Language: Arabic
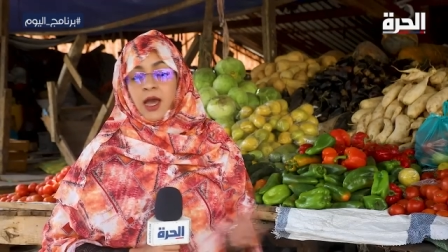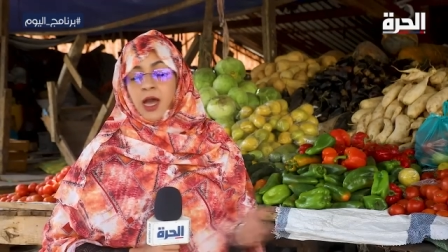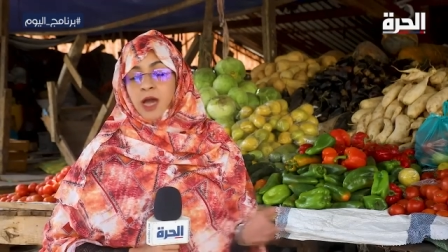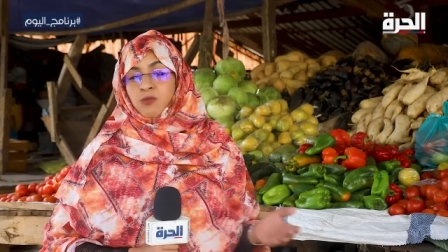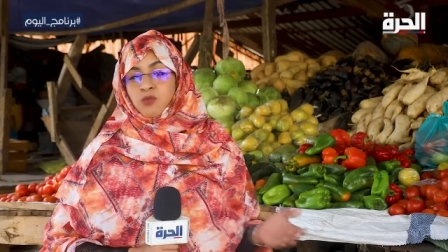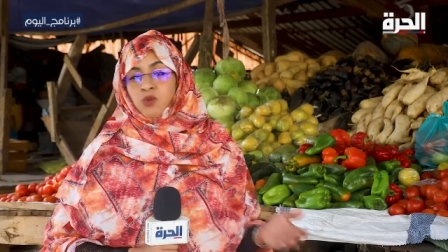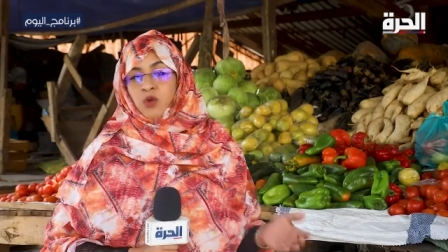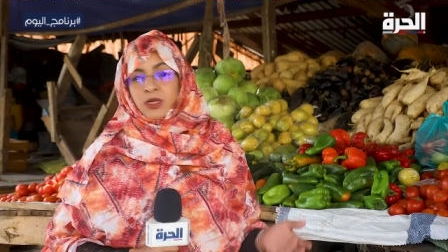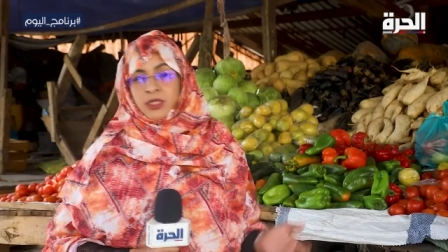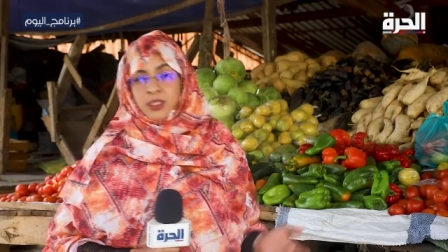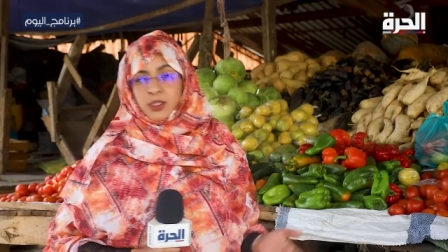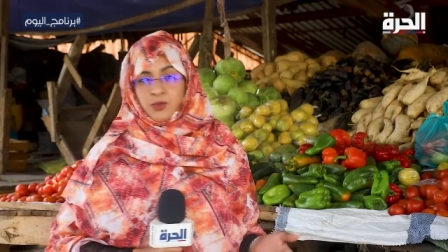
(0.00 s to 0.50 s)

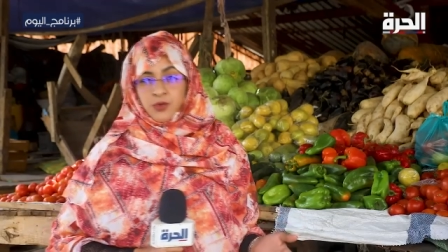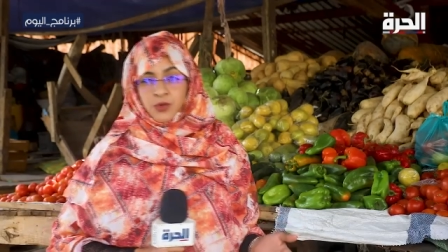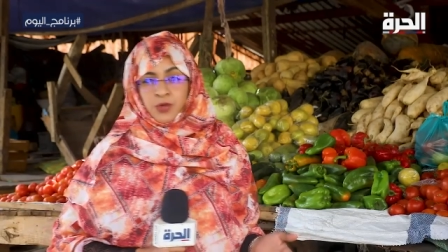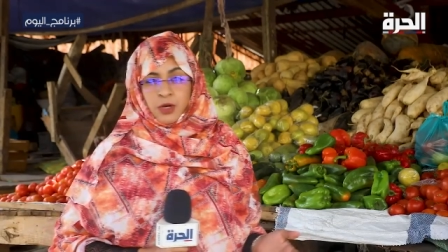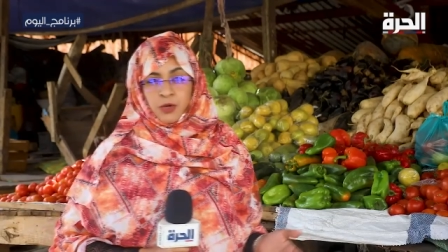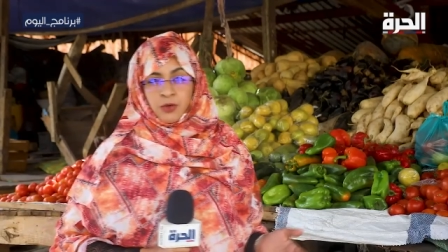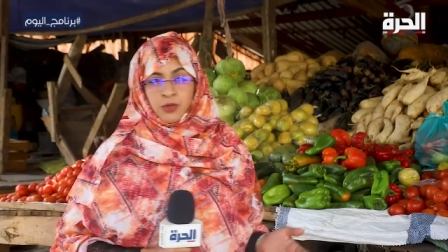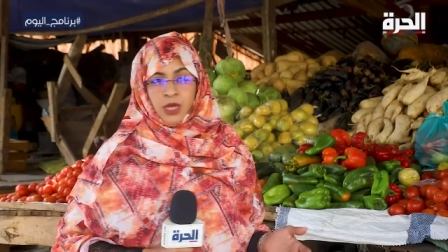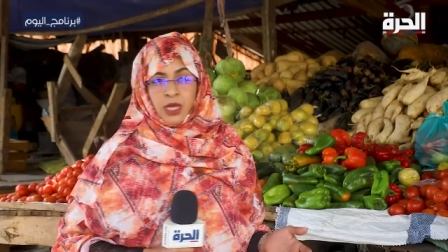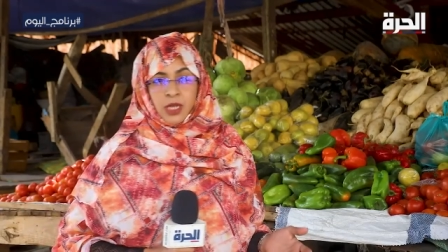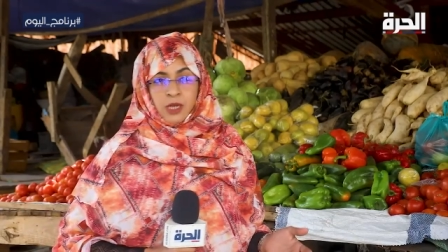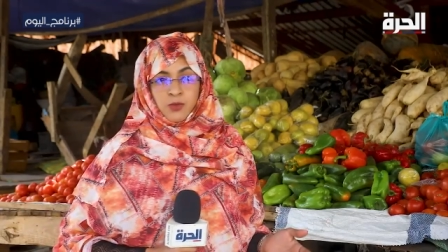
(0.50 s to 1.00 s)
المواطنون
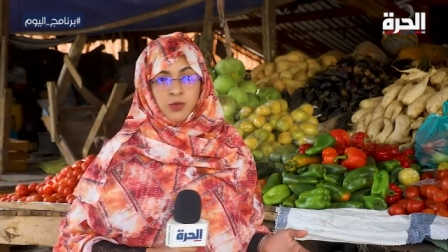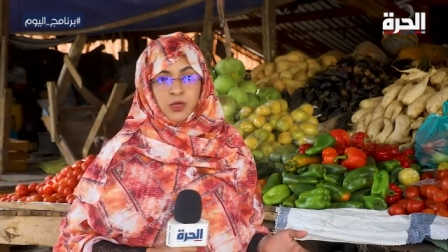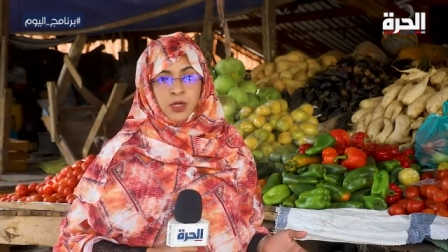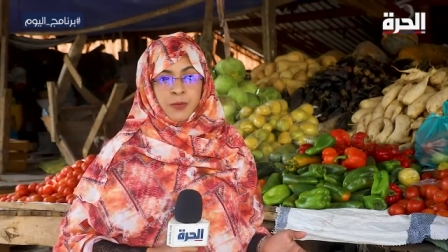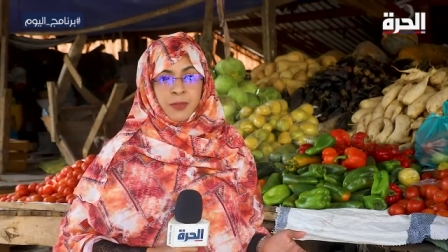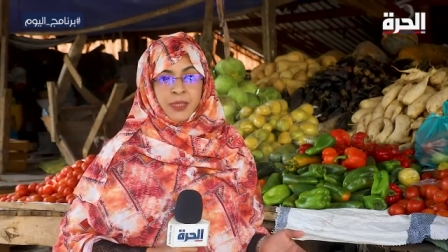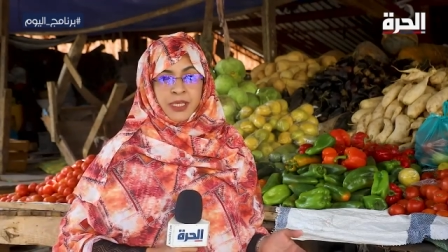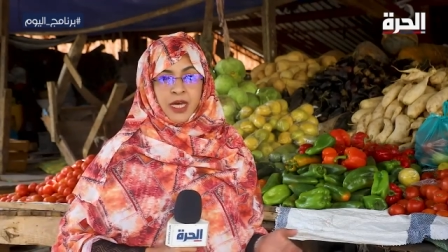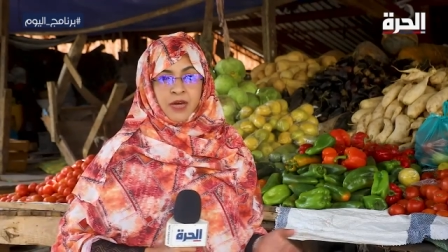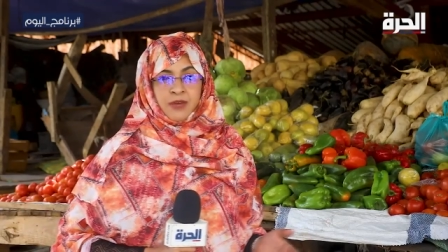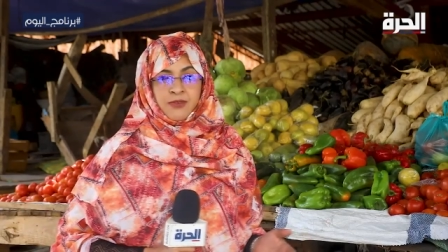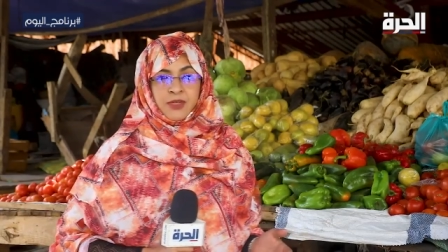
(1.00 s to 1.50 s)
يطالبون
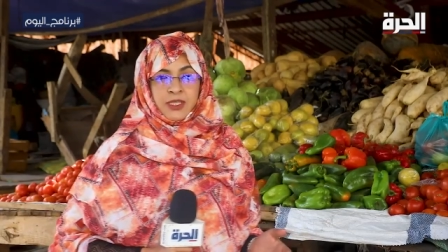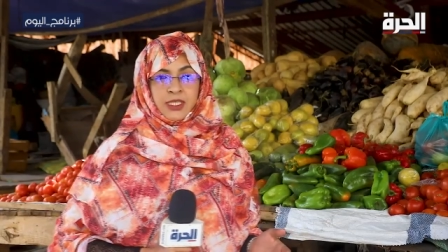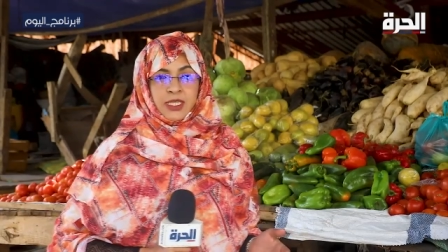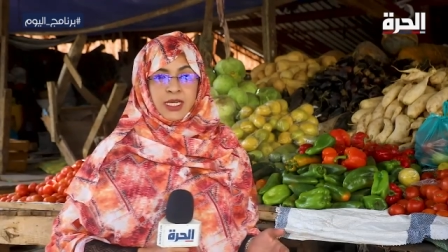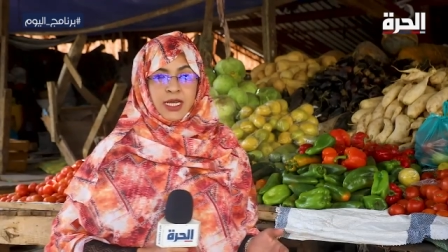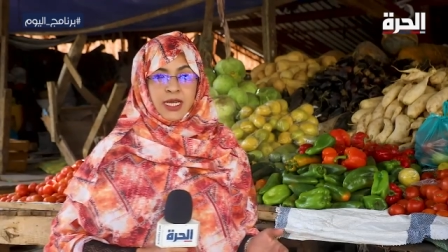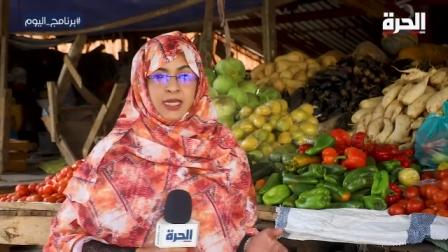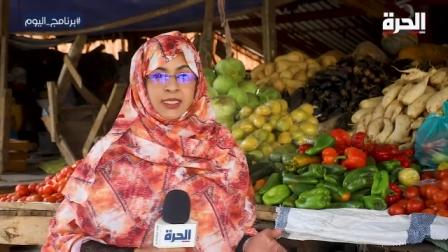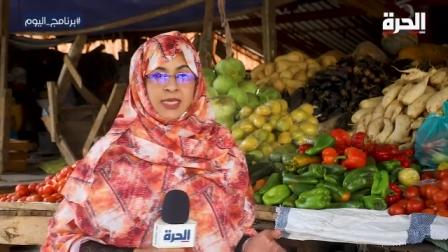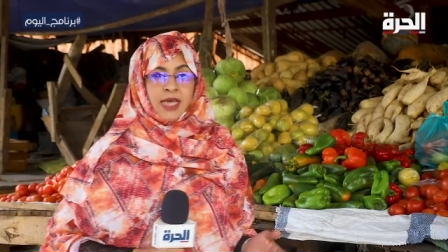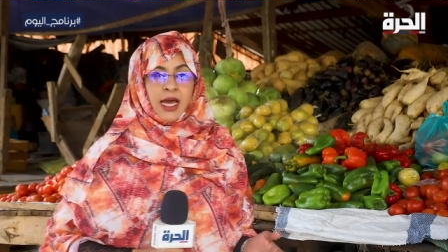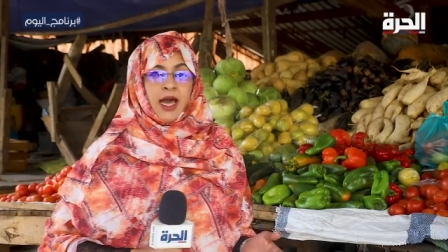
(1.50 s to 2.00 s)
بتخفيض
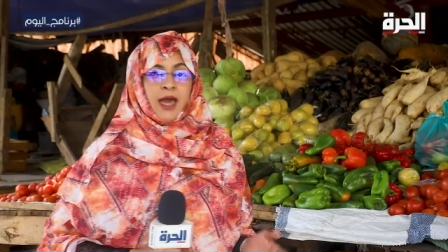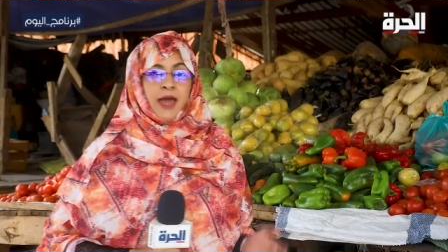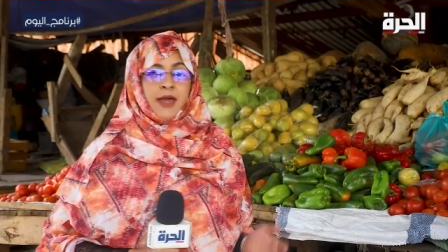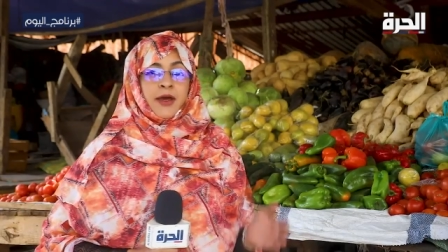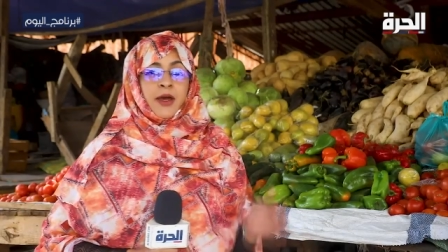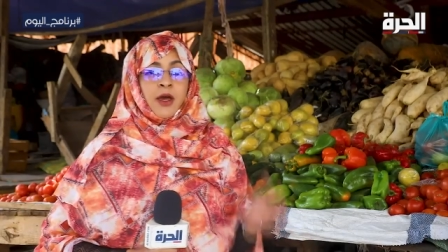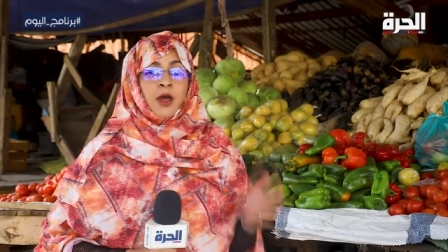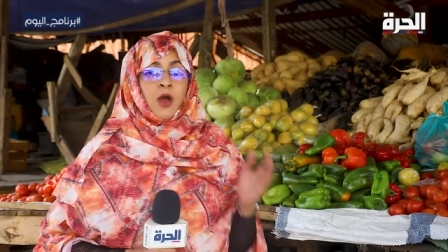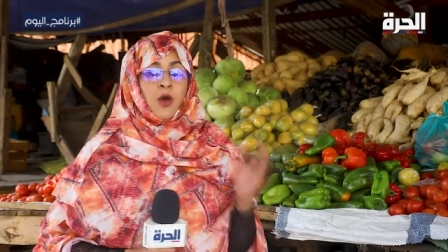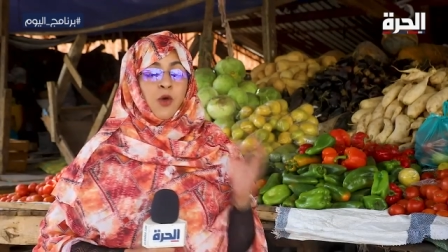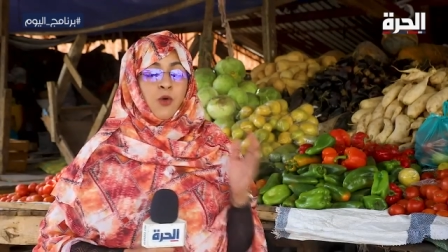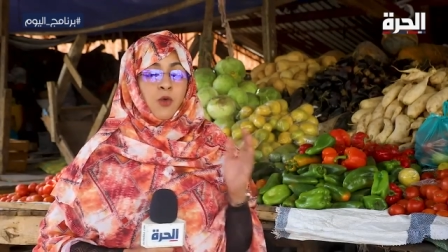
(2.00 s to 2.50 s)

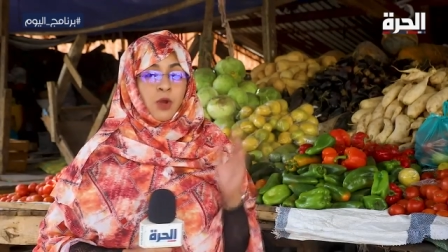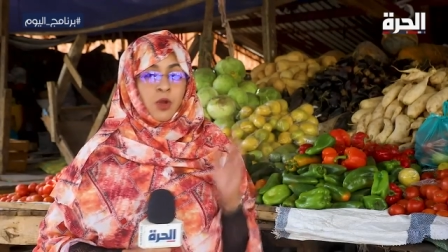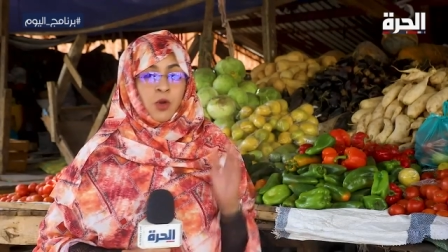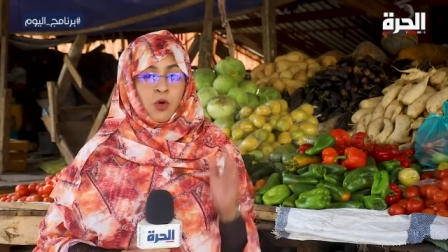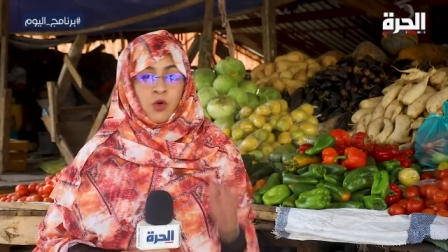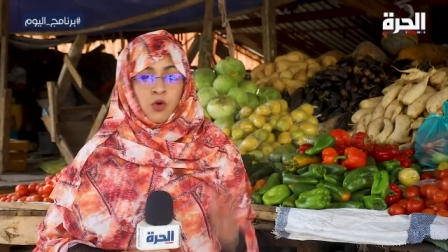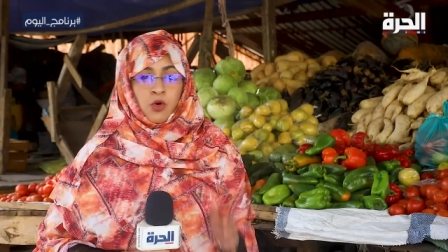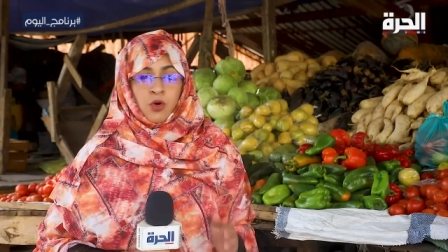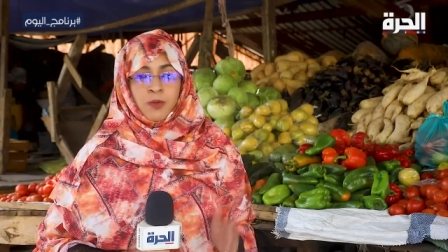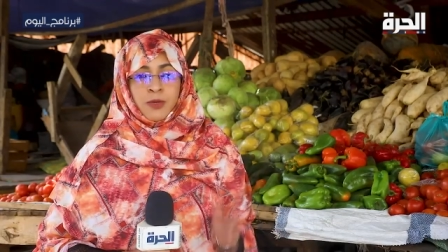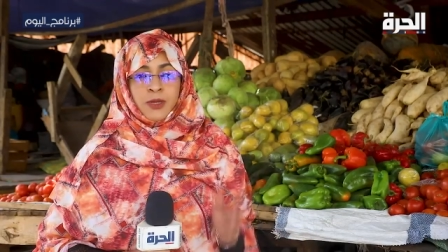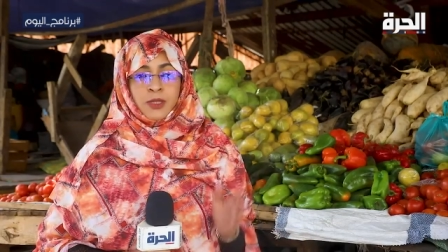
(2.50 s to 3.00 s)
الأسعار
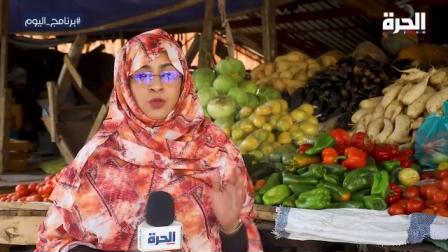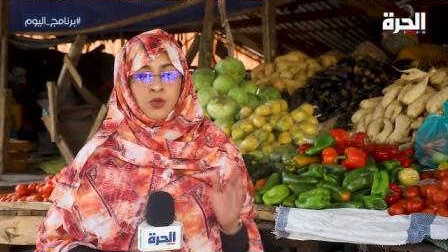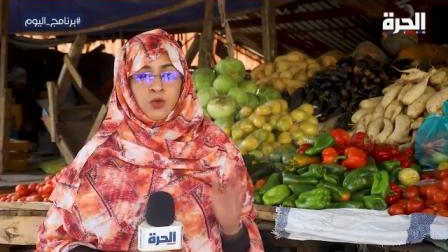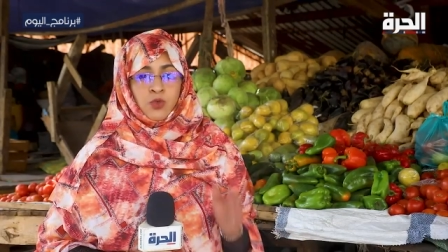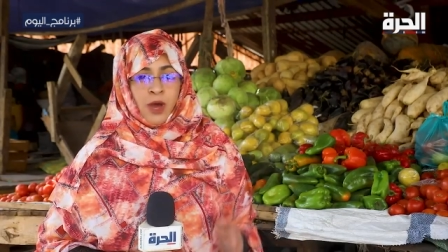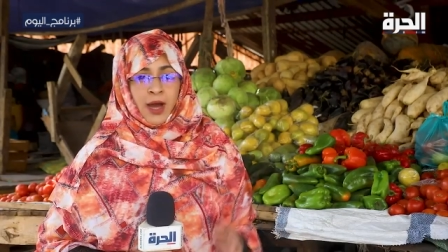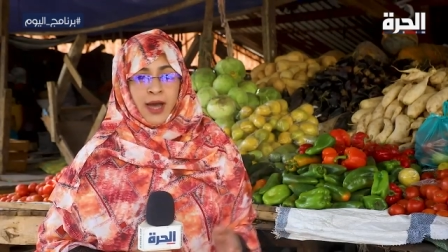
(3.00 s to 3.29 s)
والحكومة